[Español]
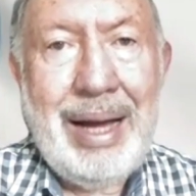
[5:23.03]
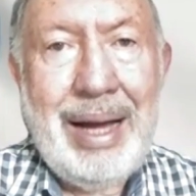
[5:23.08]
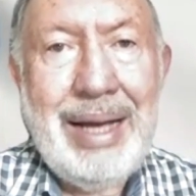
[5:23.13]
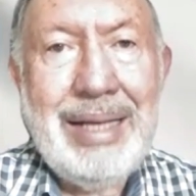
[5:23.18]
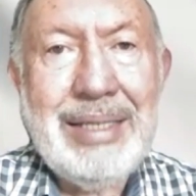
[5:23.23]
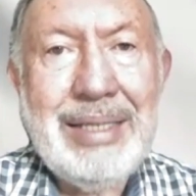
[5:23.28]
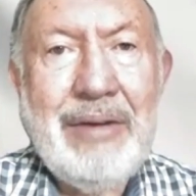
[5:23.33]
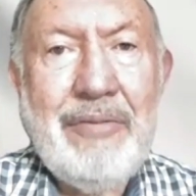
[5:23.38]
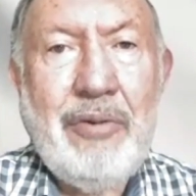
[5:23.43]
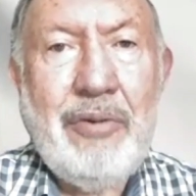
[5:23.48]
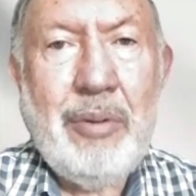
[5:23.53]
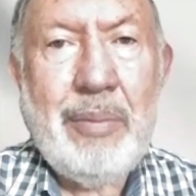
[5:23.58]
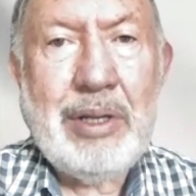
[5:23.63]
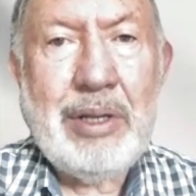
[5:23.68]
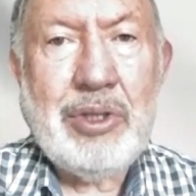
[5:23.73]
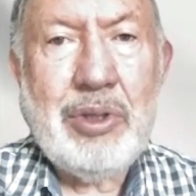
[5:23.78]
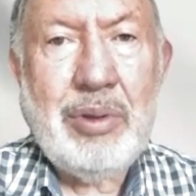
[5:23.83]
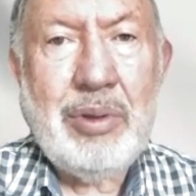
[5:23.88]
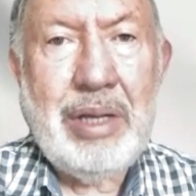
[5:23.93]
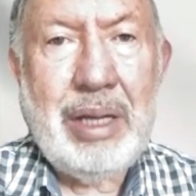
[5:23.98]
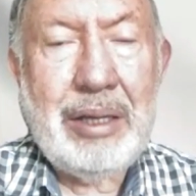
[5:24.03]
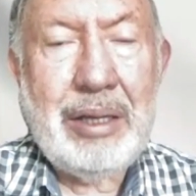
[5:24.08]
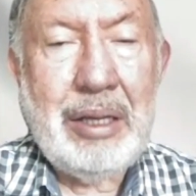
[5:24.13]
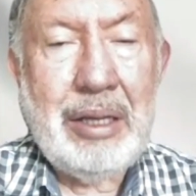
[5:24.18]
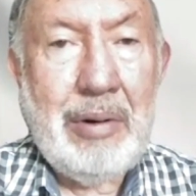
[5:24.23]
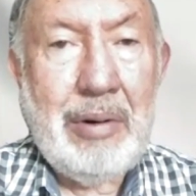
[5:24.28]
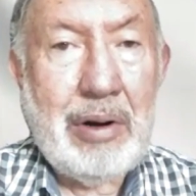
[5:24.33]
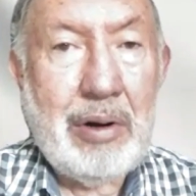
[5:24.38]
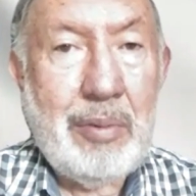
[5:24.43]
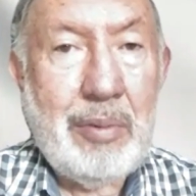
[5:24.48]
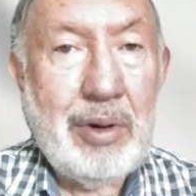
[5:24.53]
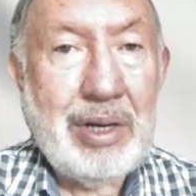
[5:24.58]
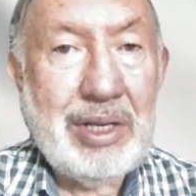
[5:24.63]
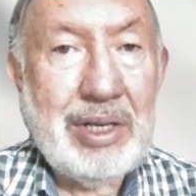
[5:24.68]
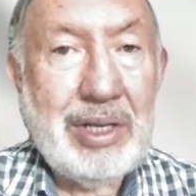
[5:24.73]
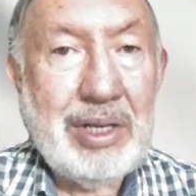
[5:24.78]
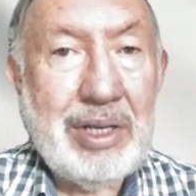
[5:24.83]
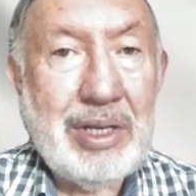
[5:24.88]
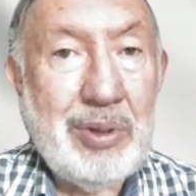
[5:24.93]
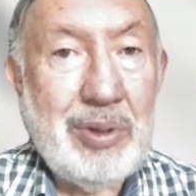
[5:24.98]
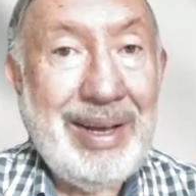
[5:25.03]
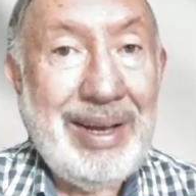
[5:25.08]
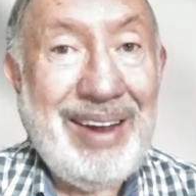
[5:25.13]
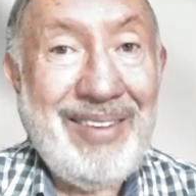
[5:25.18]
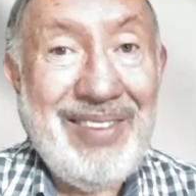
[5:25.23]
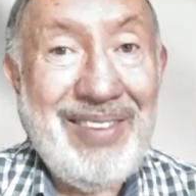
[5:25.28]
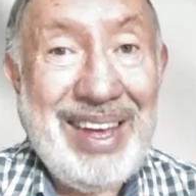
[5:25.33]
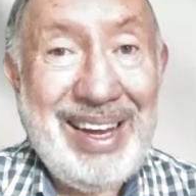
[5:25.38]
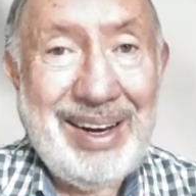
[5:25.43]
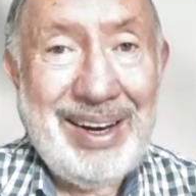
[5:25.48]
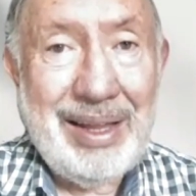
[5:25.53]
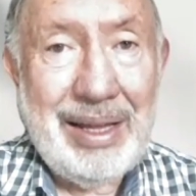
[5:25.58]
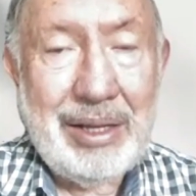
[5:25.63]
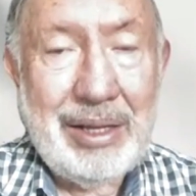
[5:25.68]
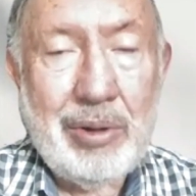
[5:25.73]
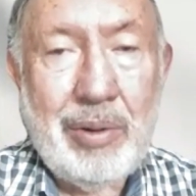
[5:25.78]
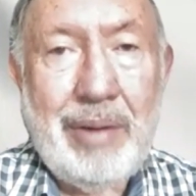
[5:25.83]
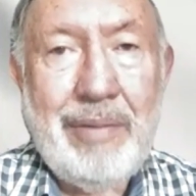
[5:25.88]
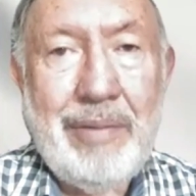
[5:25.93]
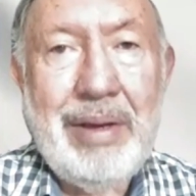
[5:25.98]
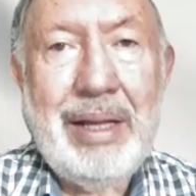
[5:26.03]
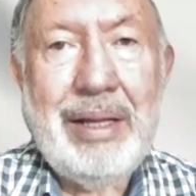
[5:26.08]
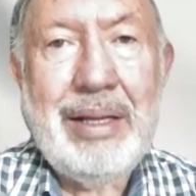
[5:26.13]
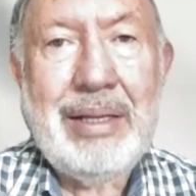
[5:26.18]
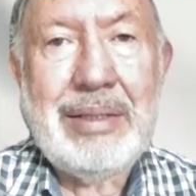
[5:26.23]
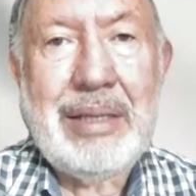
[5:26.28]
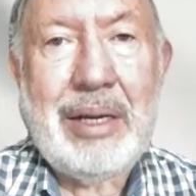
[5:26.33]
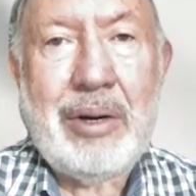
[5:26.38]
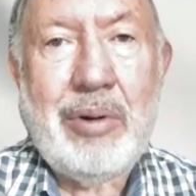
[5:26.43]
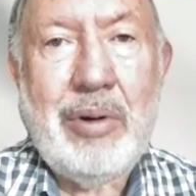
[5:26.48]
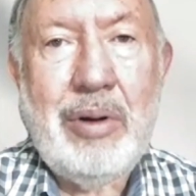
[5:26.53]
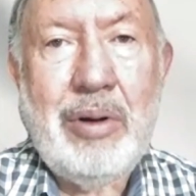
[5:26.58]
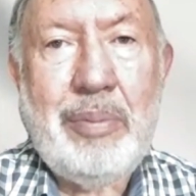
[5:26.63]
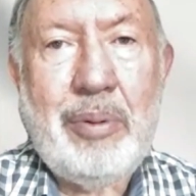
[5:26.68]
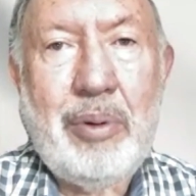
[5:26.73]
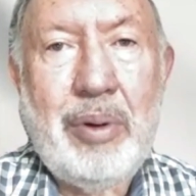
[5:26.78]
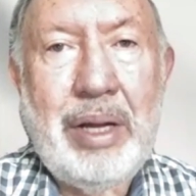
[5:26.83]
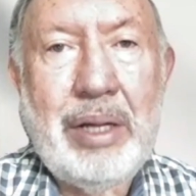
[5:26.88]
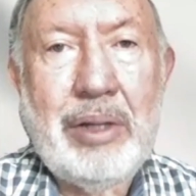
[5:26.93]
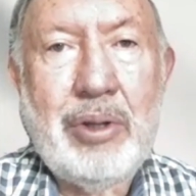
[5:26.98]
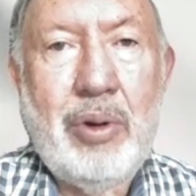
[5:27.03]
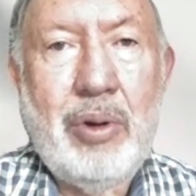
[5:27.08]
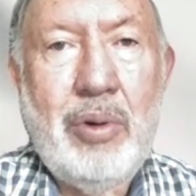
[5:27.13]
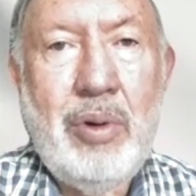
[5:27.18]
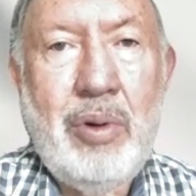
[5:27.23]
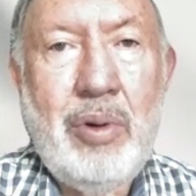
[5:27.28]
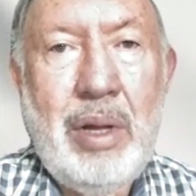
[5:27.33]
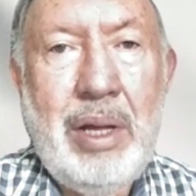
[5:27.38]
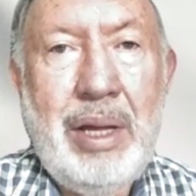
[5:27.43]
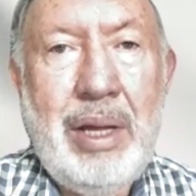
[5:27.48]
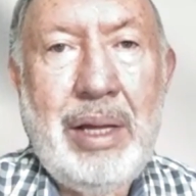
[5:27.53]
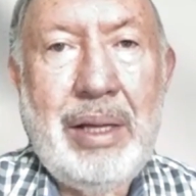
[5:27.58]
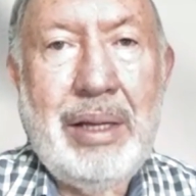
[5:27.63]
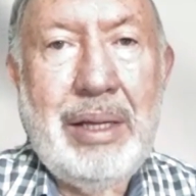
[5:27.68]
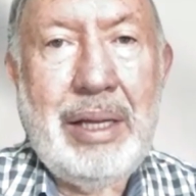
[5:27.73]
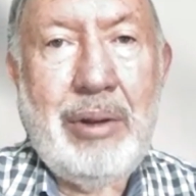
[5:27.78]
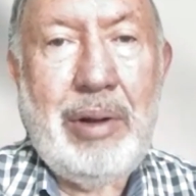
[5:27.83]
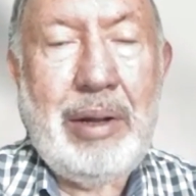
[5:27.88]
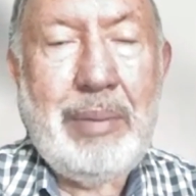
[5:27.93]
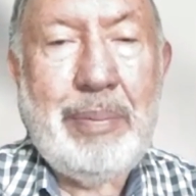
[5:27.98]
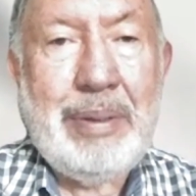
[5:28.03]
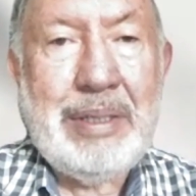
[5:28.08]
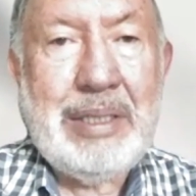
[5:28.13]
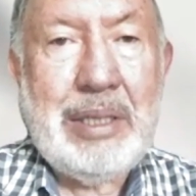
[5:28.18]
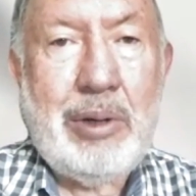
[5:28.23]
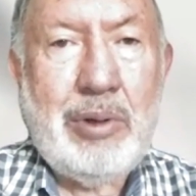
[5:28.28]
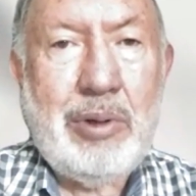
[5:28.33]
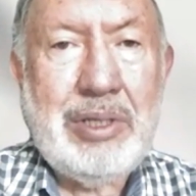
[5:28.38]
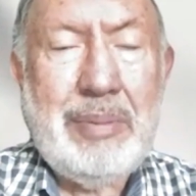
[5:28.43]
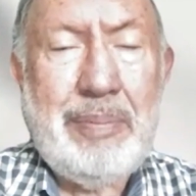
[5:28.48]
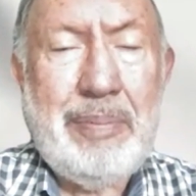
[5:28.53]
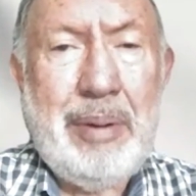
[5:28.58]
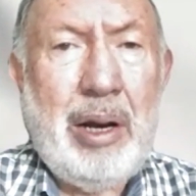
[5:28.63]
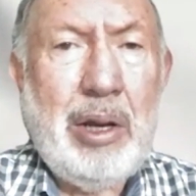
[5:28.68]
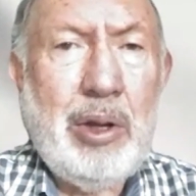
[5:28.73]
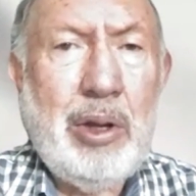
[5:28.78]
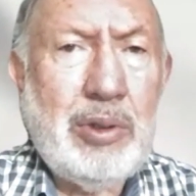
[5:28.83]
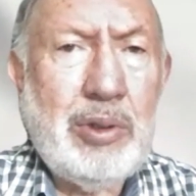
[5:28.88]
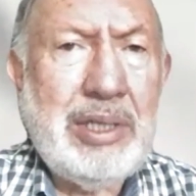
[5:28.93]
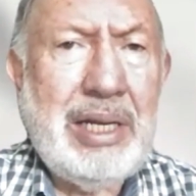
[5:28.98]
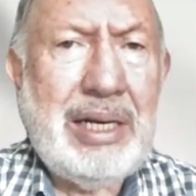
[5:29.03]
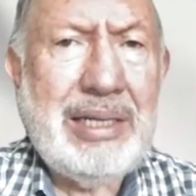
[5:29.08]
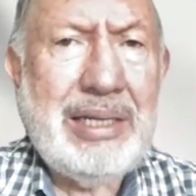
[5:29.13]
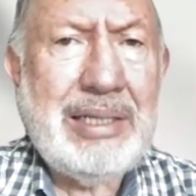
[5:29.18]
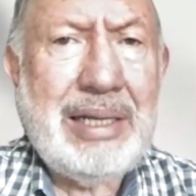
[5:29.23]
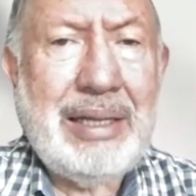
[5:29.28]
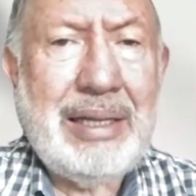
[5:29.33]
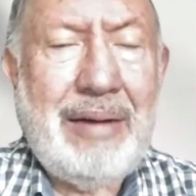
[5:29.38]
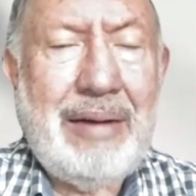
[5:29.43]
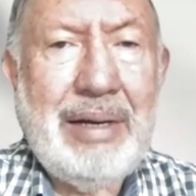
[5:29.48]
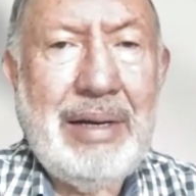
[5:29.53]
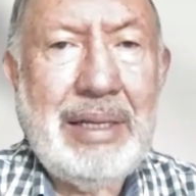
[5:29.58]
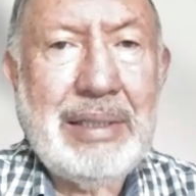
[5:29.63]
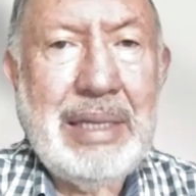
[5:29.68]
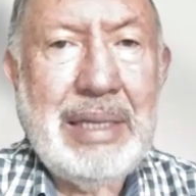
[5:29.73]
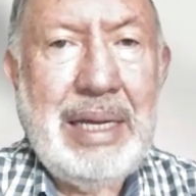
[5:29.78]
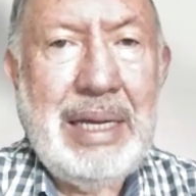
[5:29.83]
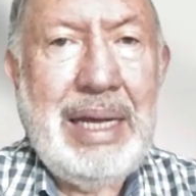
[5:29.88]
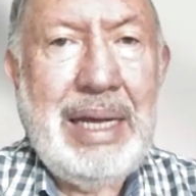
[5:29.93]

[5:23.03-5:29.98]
a esa formación de Antigua, como que estuviera verde todavía en desarrollo del proyecto de Doy Pesaro, así, pero hay cosas rescatables.